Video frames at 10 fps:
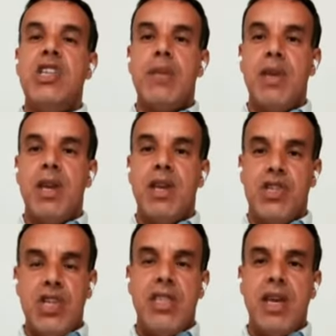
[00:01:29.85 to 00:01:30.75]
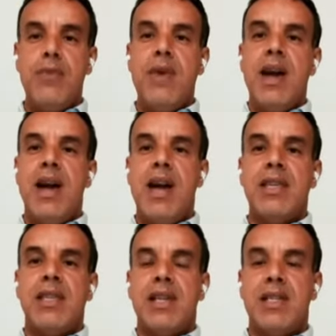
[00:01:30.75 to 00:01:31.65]
ايجابيه جدا
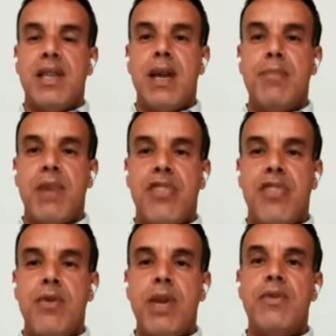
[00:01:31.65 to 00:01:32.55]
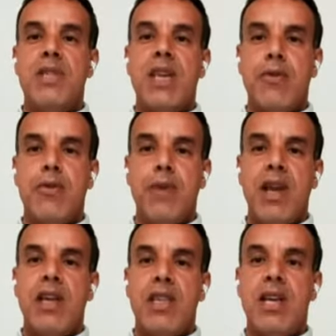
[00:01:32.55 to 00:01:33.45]
واعادت الزخم الثوري
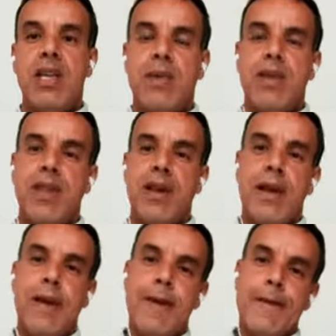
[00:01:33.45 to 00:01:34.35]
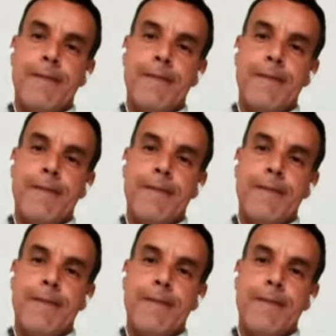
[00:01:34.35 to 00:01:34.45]
وسيكون لها نتائج باذن الله.